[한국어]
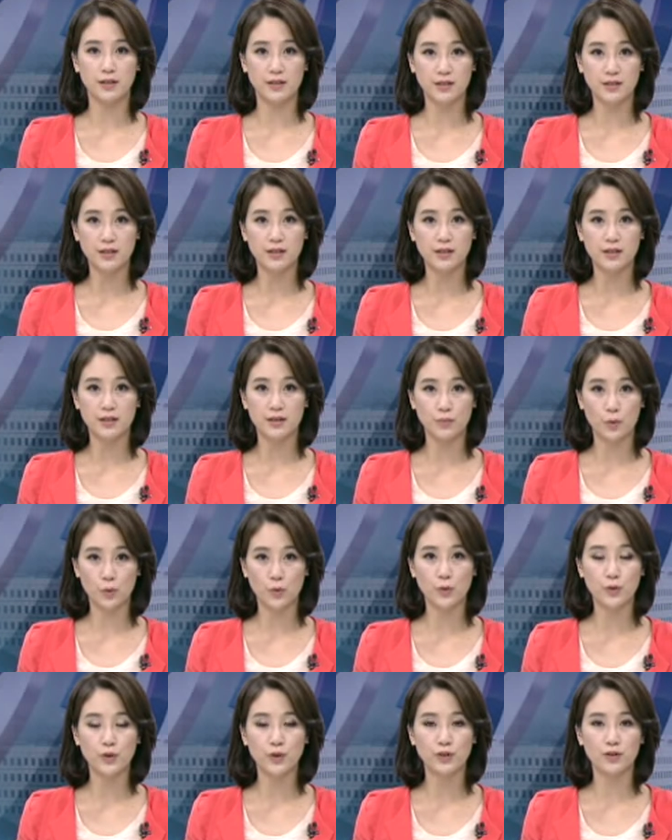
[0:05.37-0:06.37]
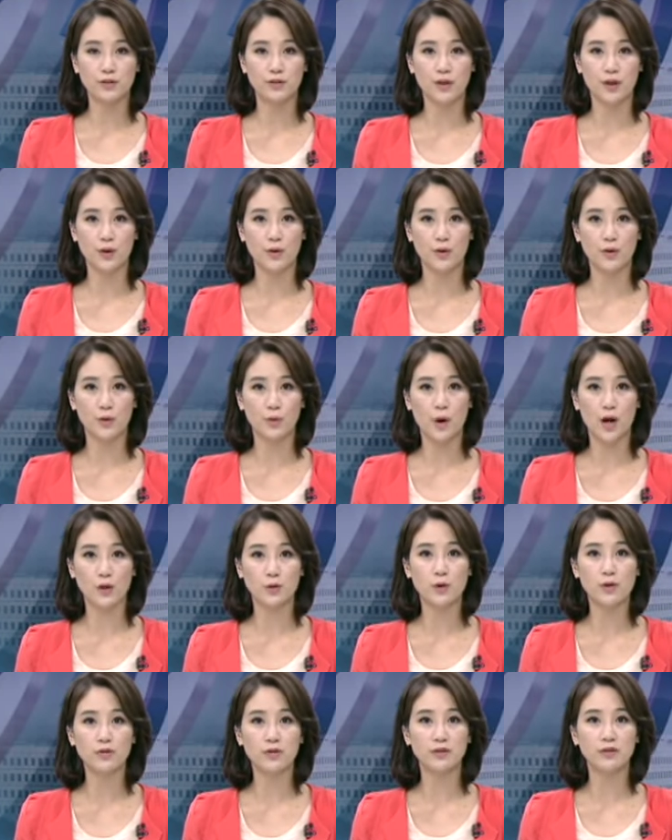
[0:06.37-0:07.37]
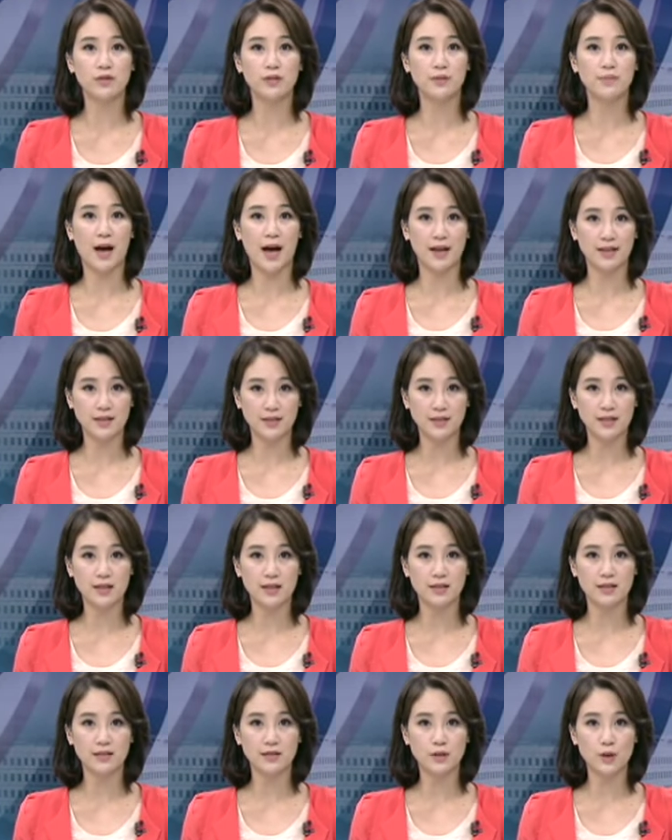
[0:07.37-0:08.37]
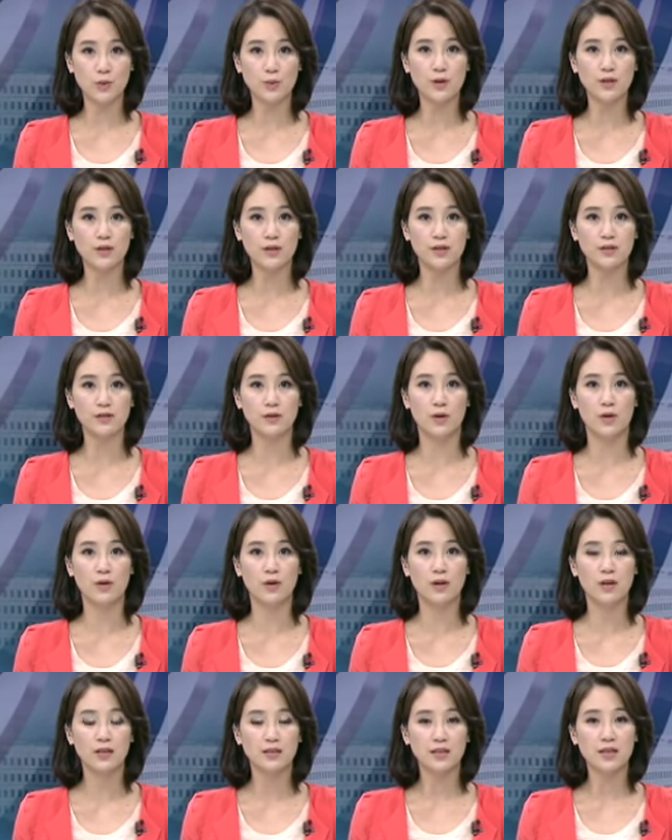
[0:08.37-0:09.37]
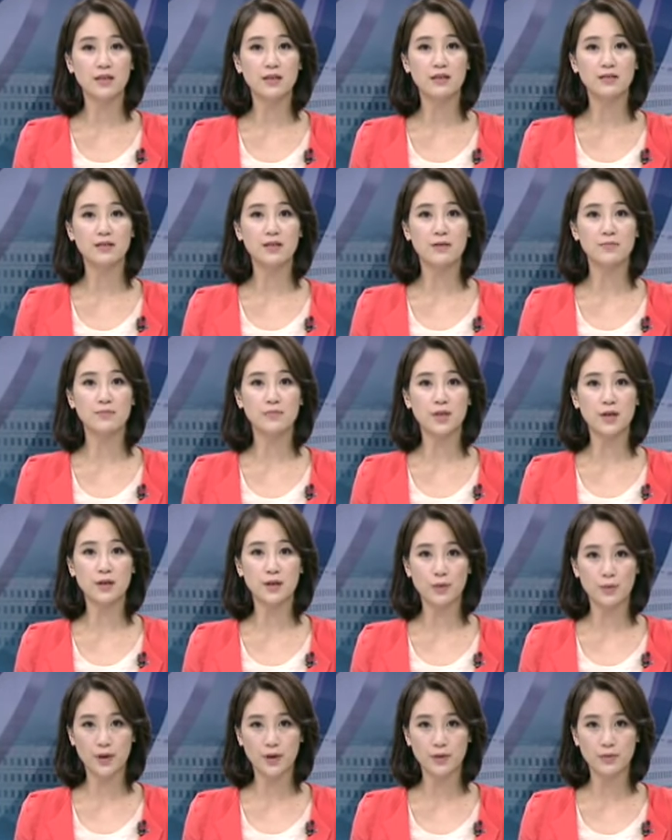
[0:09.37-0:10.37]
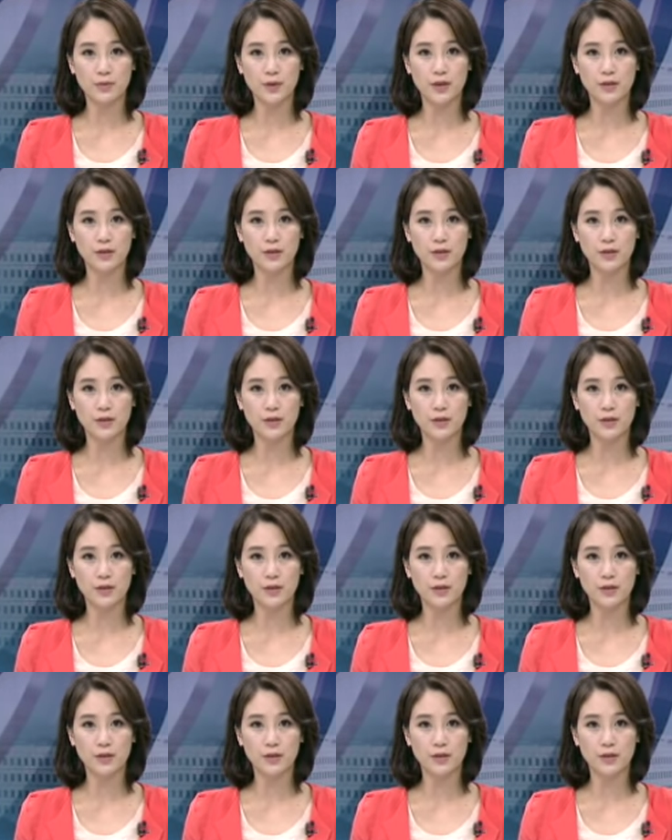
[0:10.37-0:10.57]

인기를 모으고 있는데요. 관광객들이 많이 찾는 청와대에서 산양삼 세계화를